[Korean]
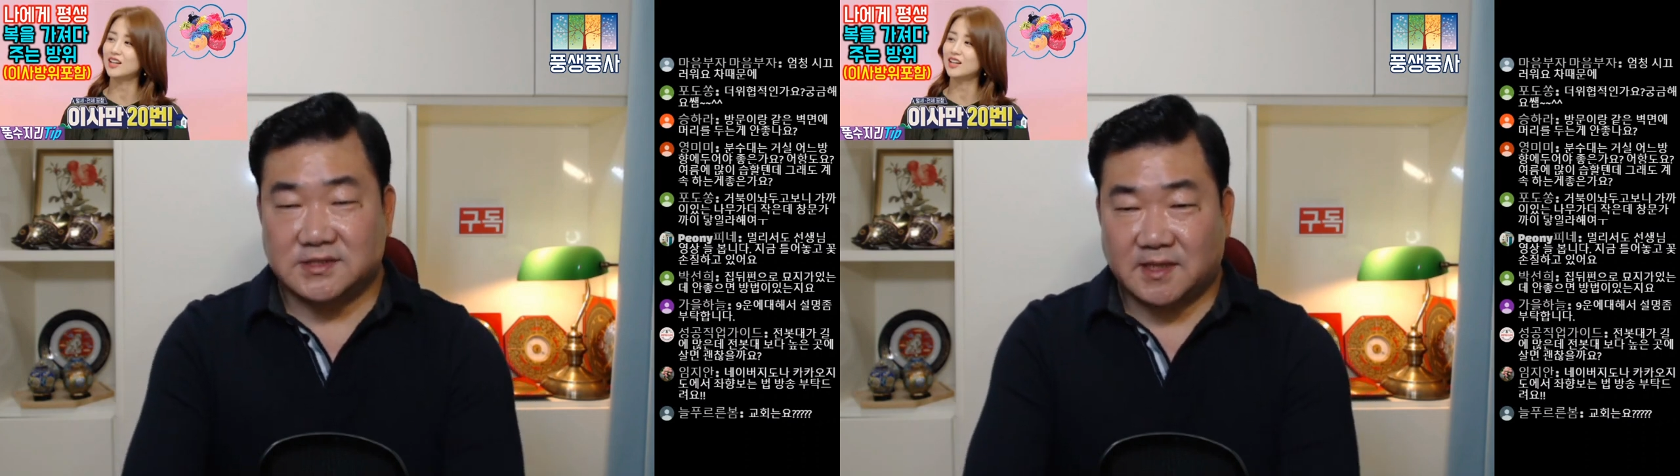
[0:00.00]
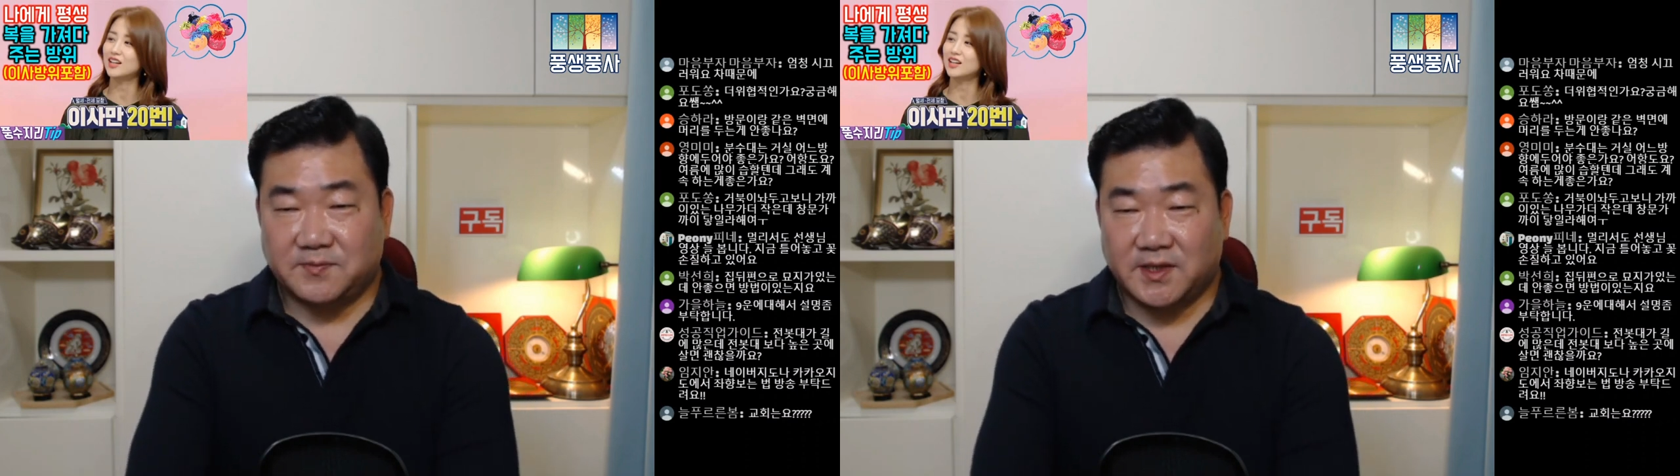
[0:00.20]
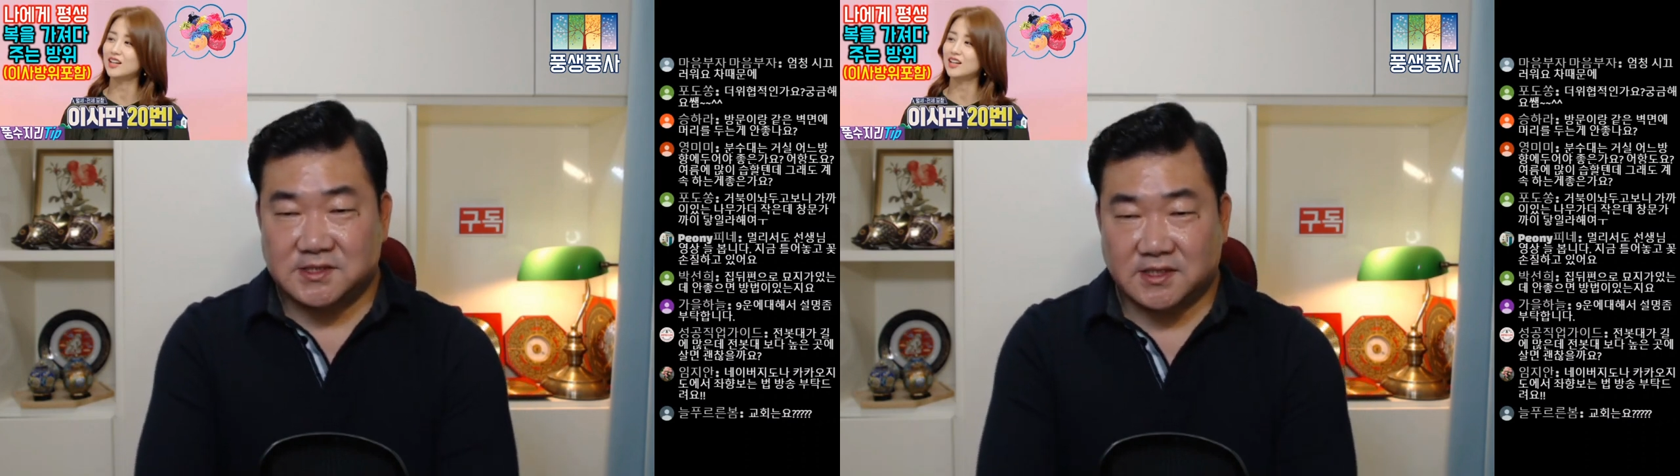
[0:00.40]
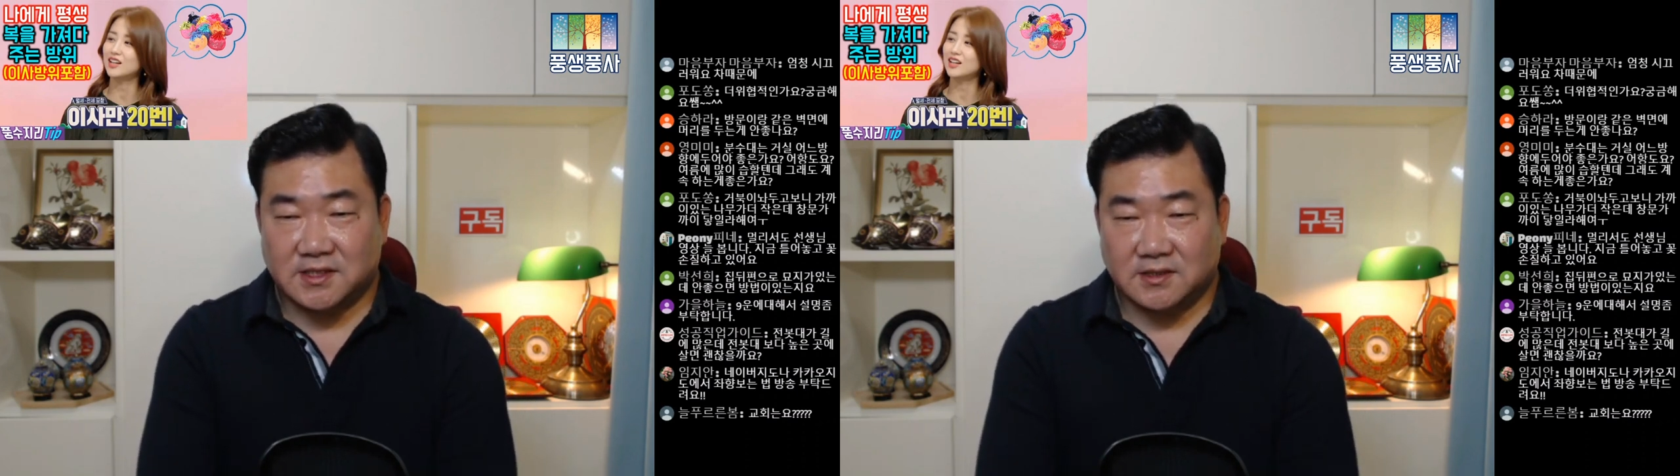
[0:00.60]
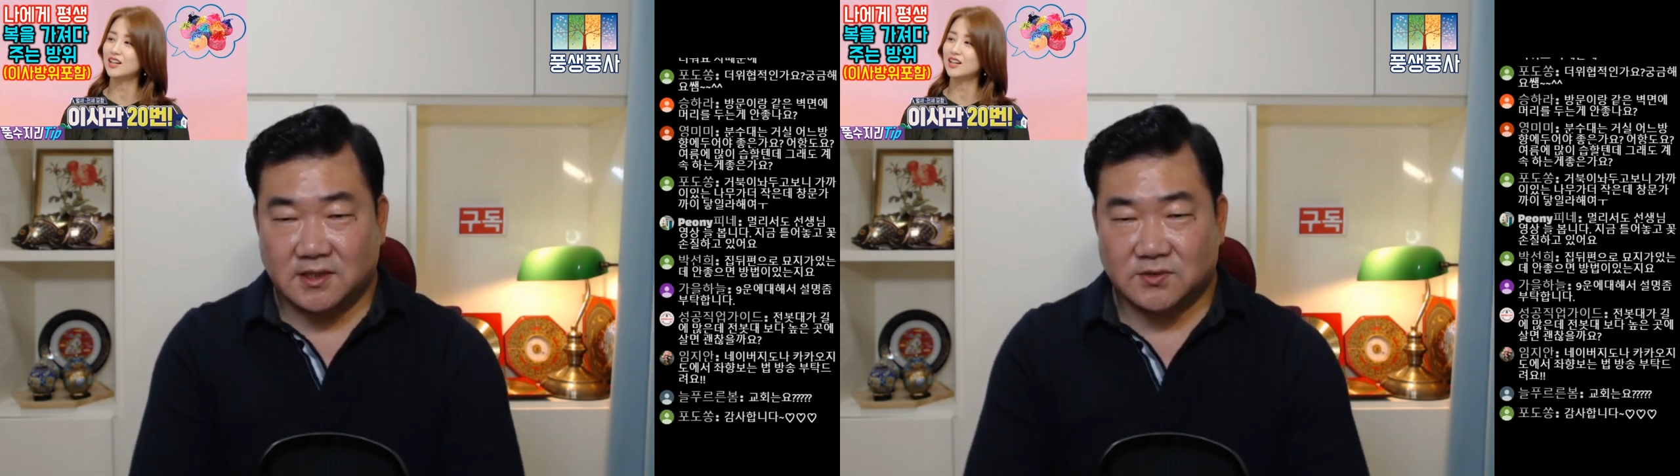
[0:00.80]

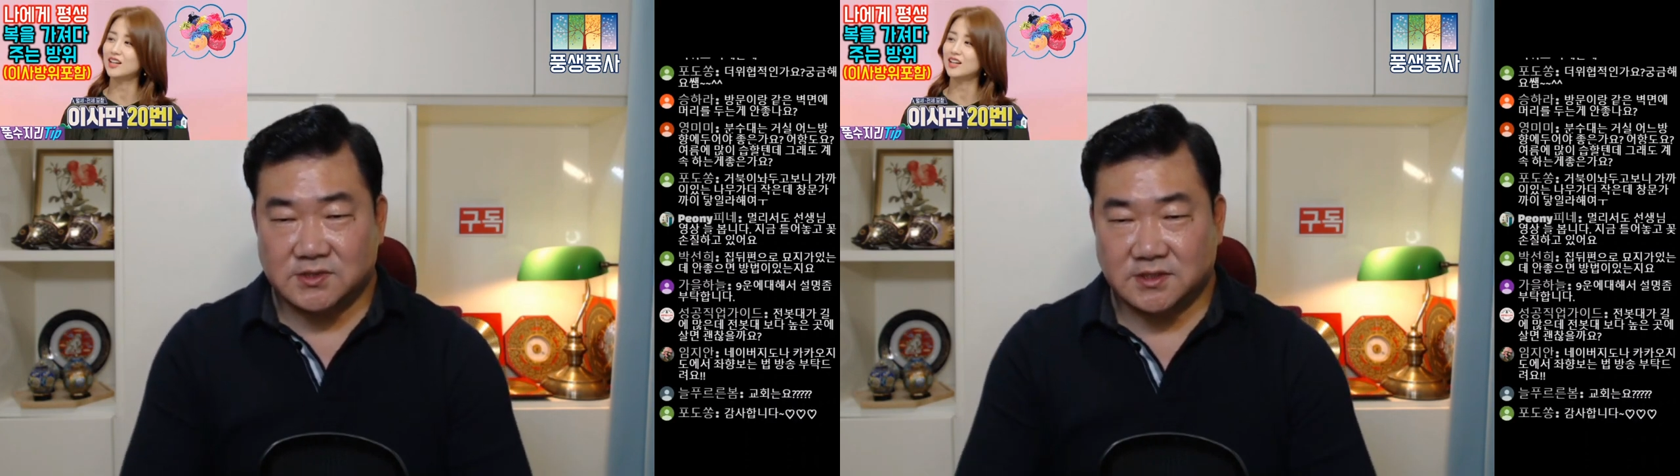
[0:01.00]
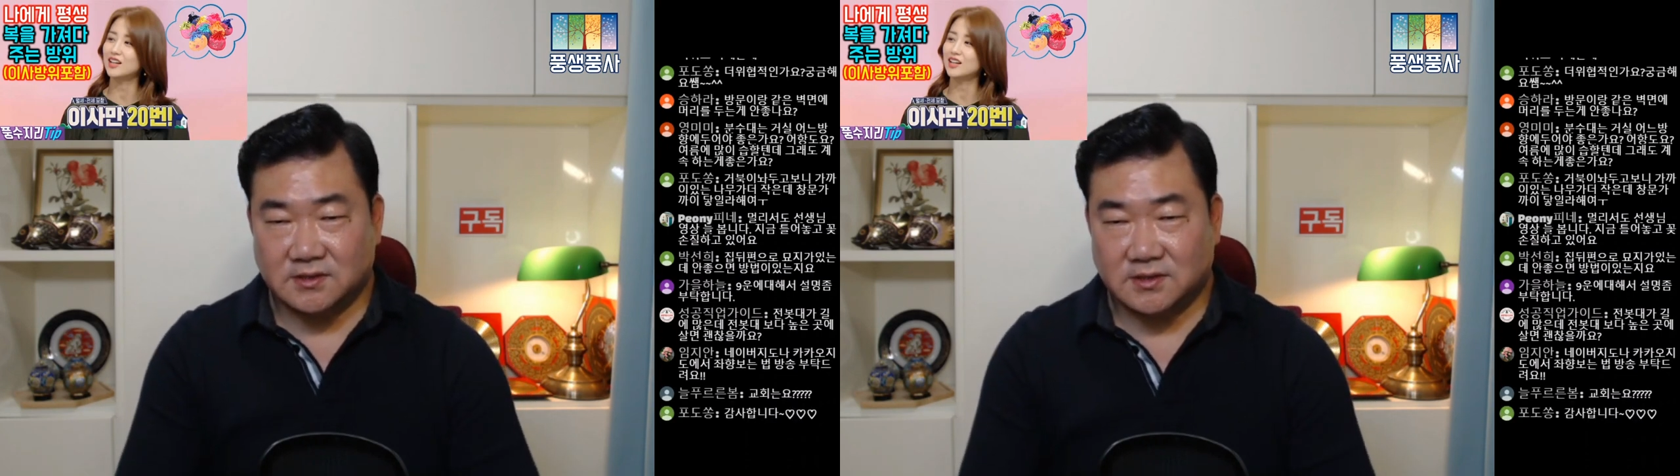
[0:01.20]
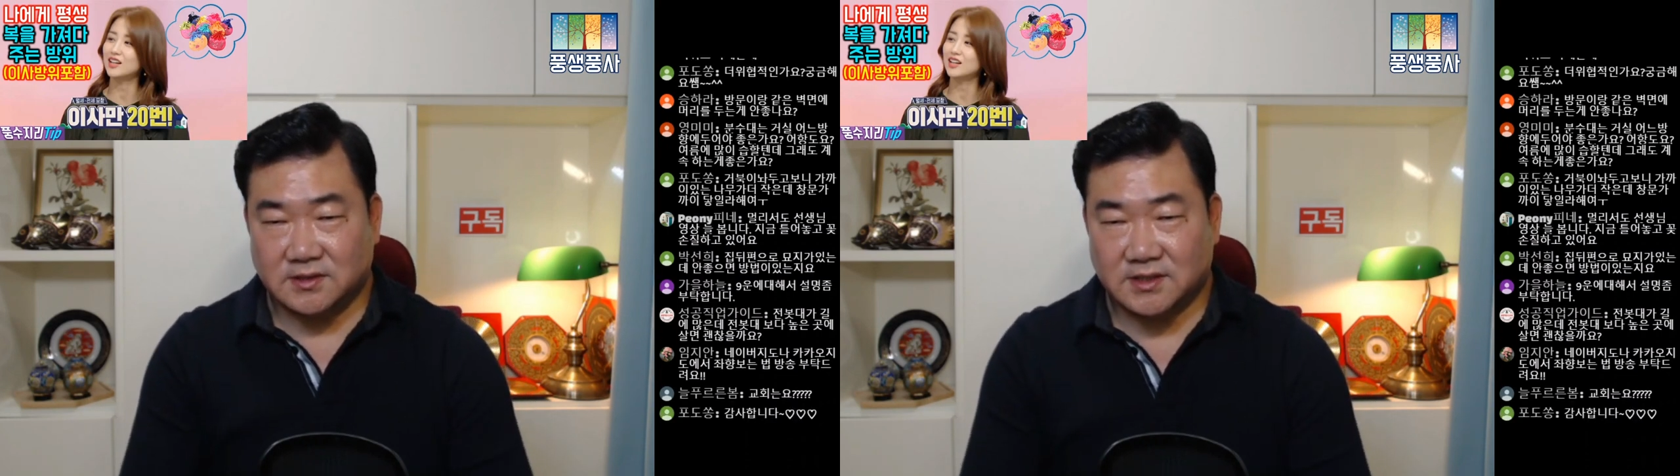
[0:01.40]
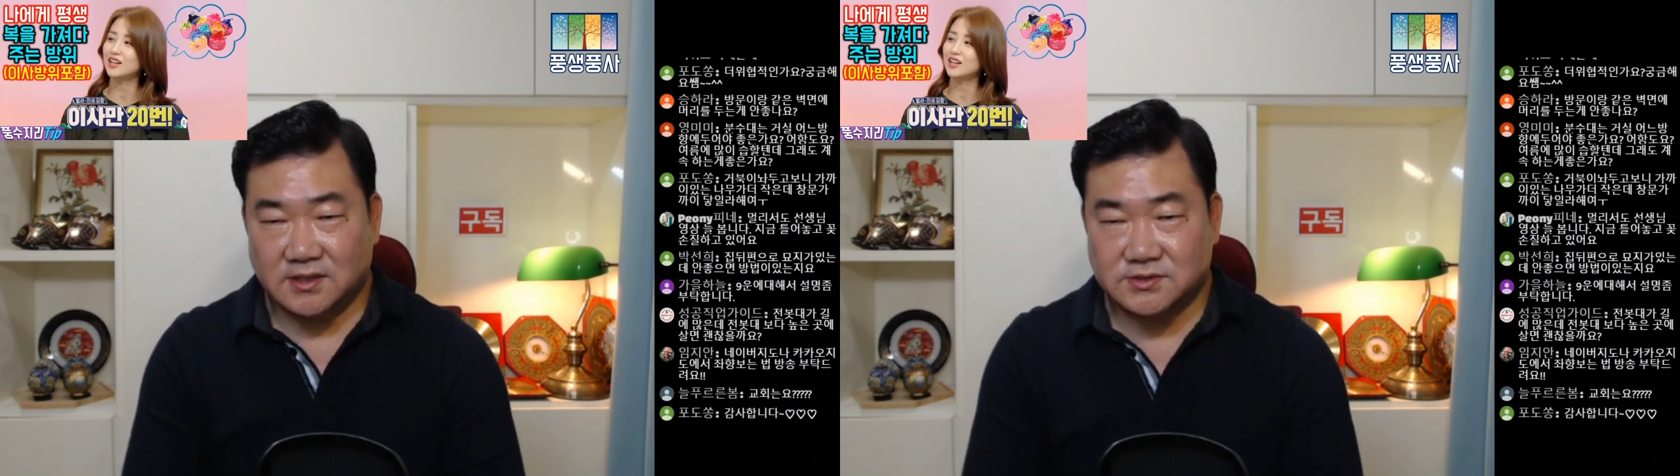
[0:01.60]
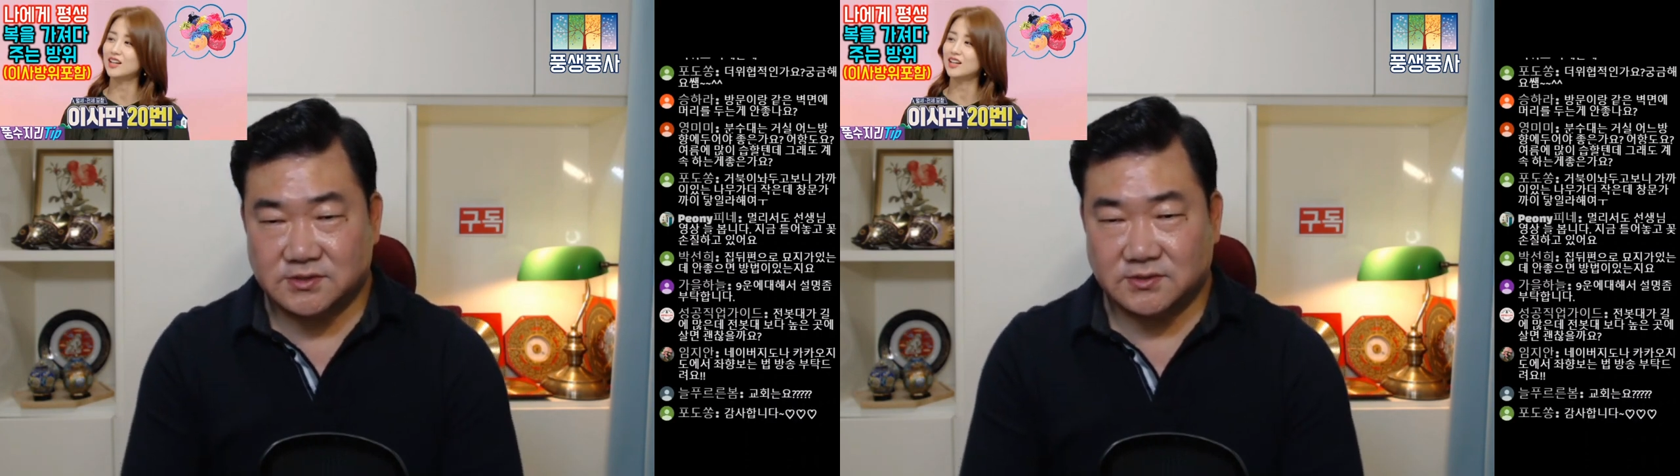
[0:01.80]
차폐시키는 게 훨씬 더 나을
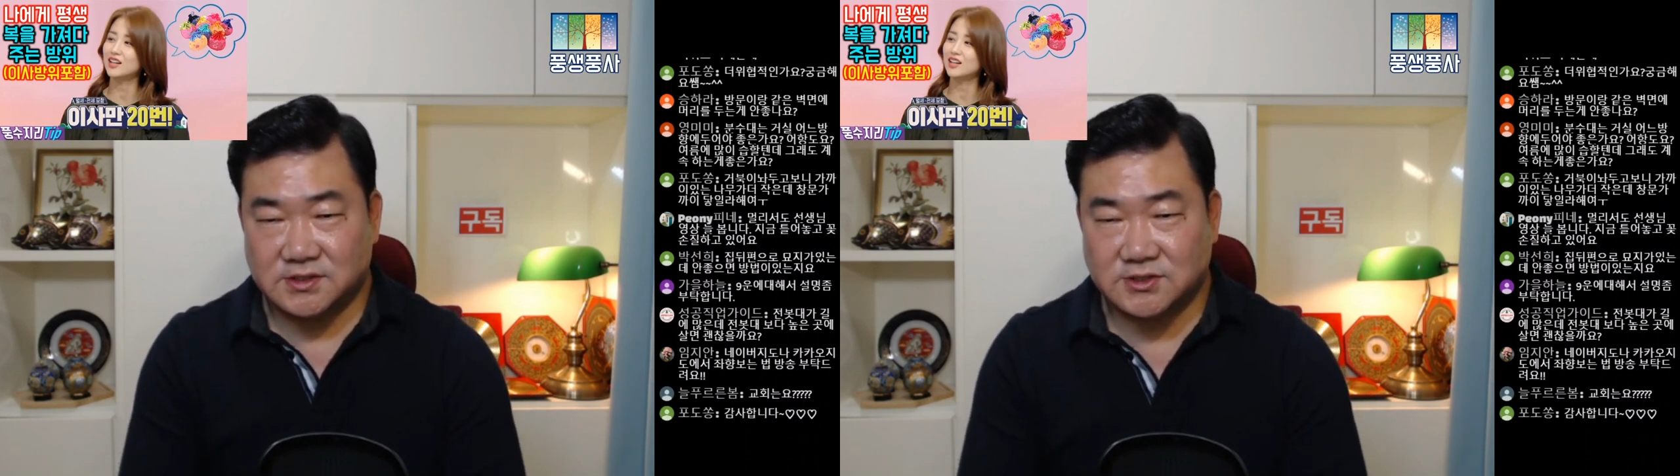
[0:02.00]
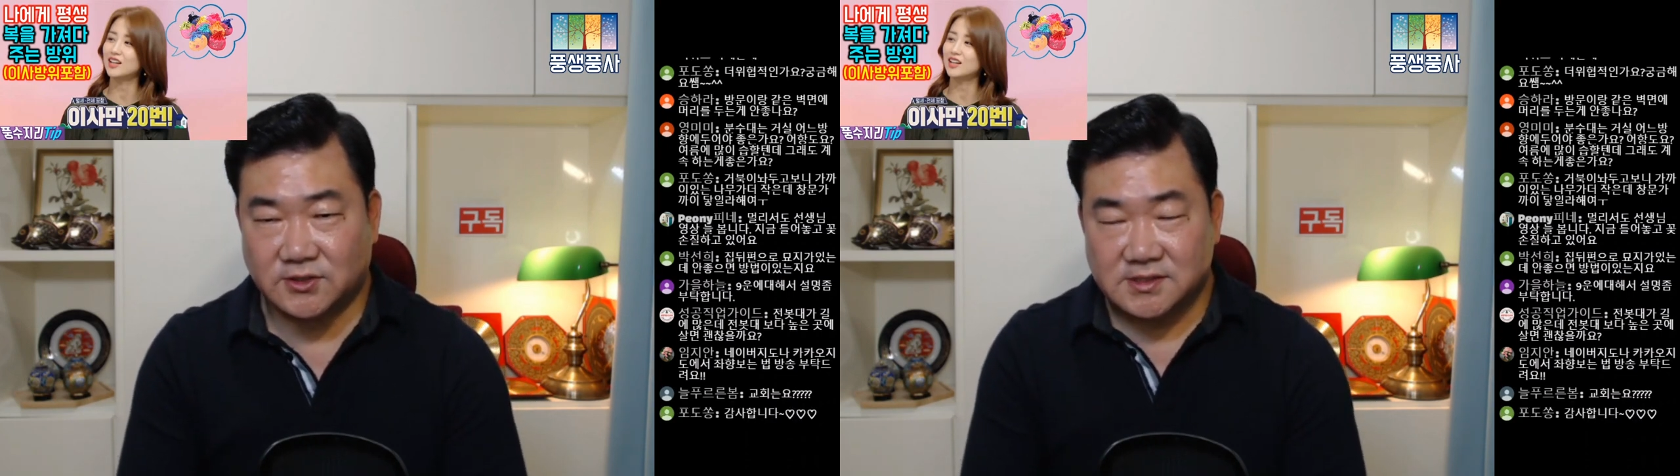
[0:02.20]
수 있죠.